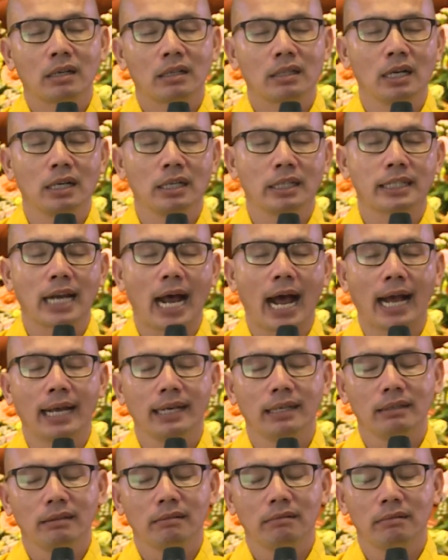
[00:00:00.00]
từng
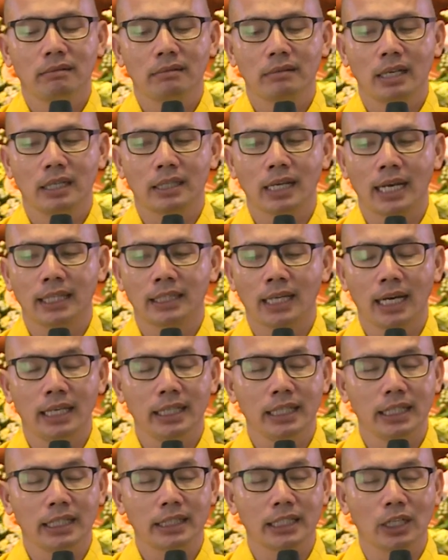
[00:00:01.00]
trải, thì thầy
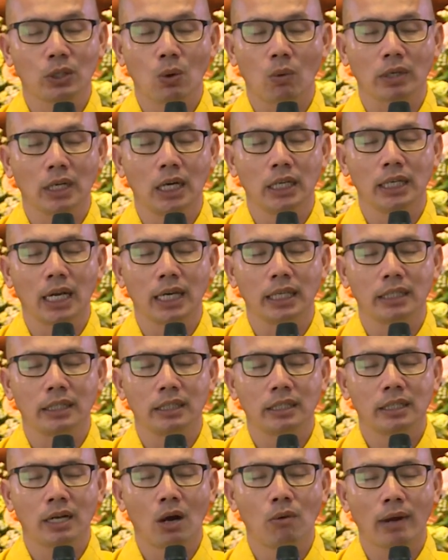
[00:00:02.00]
thấy trên cuộc đời
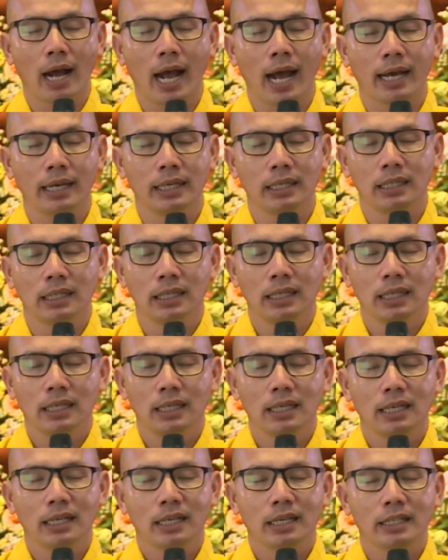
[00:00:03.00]
này không ai
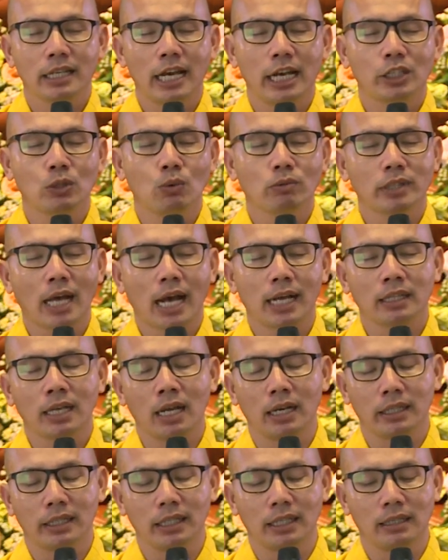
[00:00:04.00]
để chúng ta
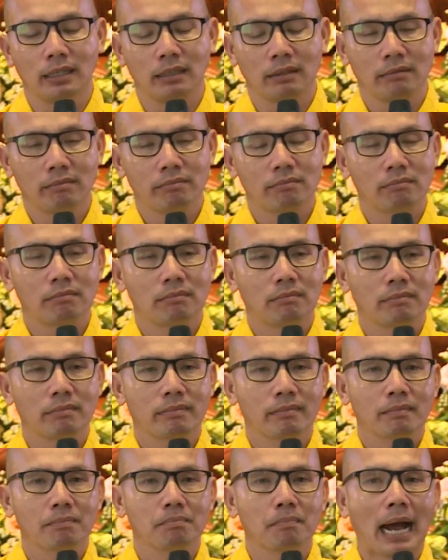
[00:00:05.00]
thành tựu
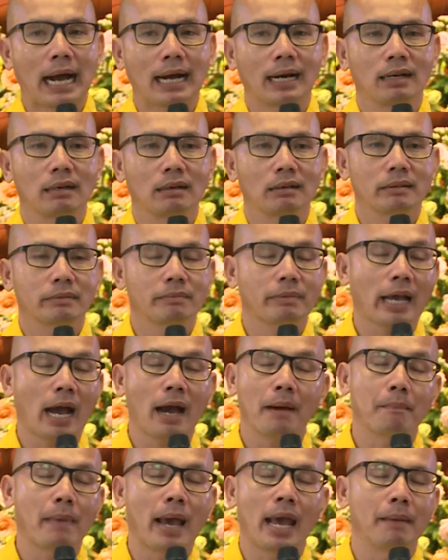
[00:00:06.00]
bằng
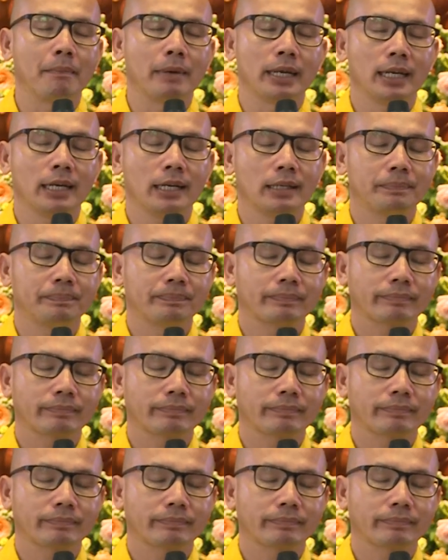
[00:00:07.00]
cha mẹ mình hết.